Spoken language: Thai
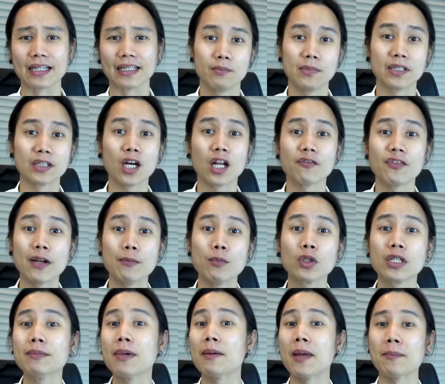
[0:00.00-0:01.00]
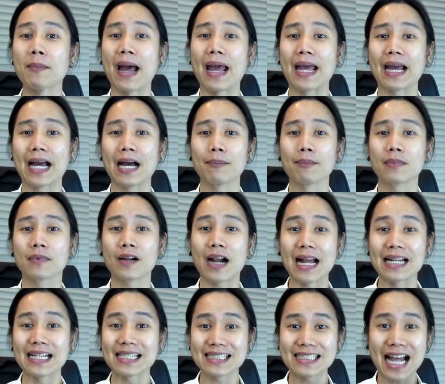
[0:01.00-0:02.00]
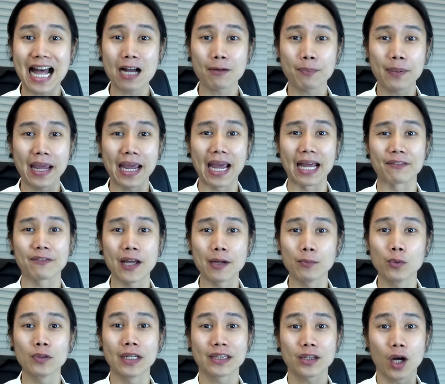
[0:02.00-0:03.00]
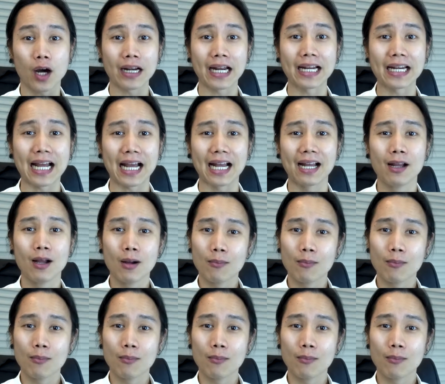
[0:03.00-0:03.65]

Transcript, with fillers: เหมือนตอน Facebook ที่มาใหม่ๆครับ ใครที่สร้างเพจ Facebook ในตอนนั้นอ่ะ